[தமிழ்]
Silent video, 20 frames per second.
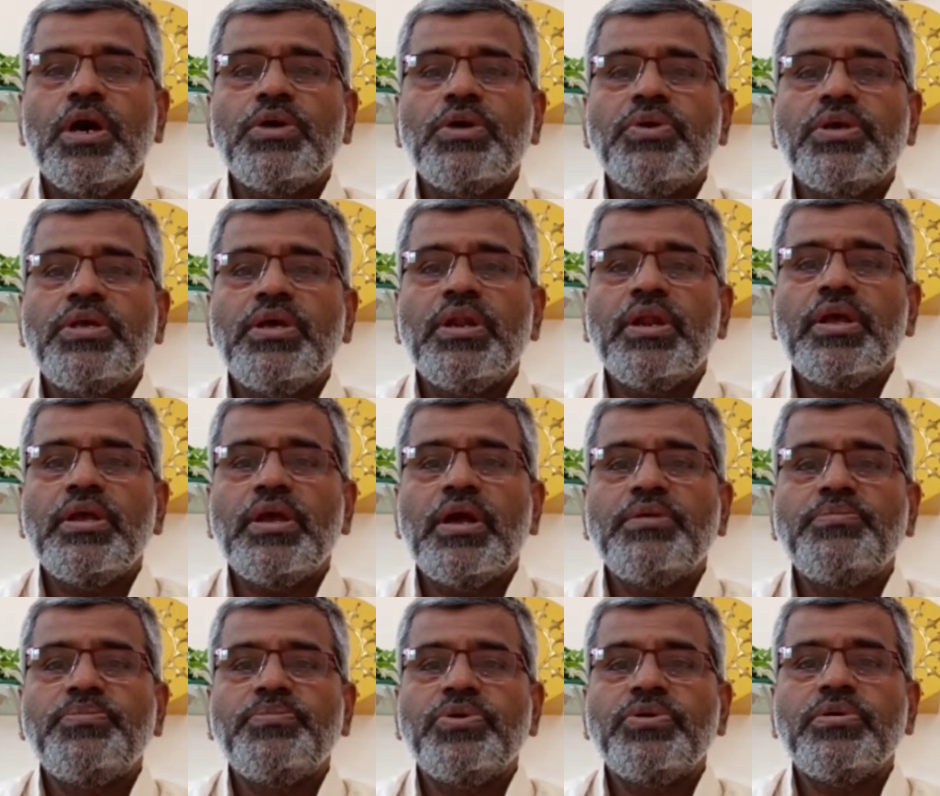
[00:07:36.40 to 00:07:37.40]
ஆக இறை
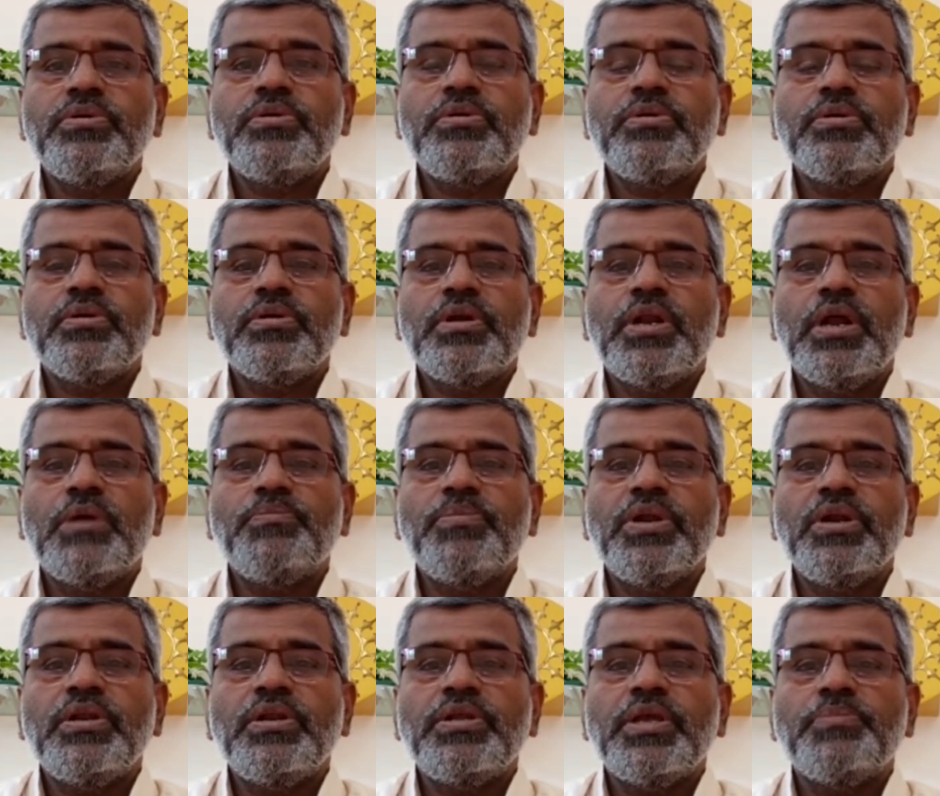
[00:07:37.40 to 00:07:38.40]
அன்பு
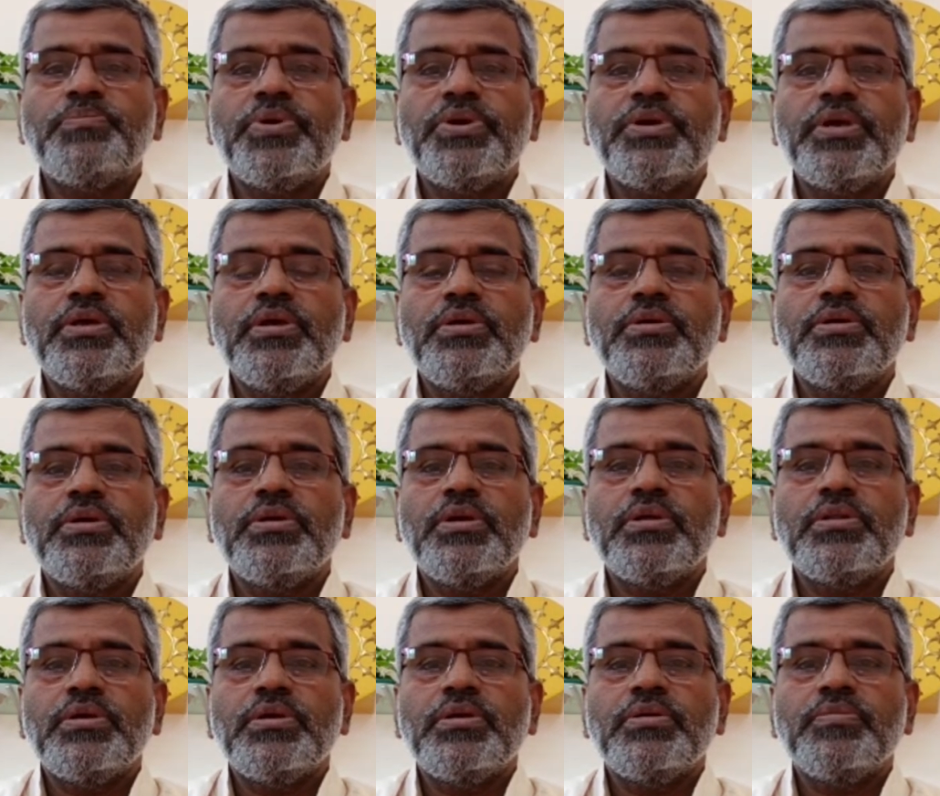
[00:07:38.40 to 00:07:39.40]
நம்மில் எப்படி
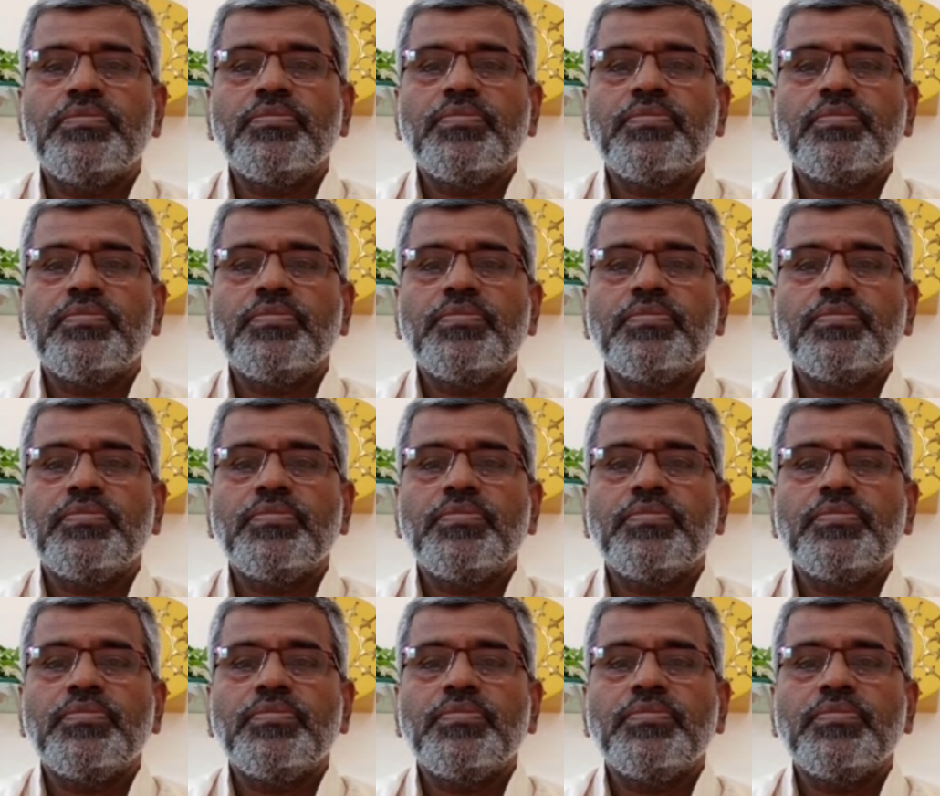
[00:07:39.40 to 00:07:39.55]
இருக்கின்றது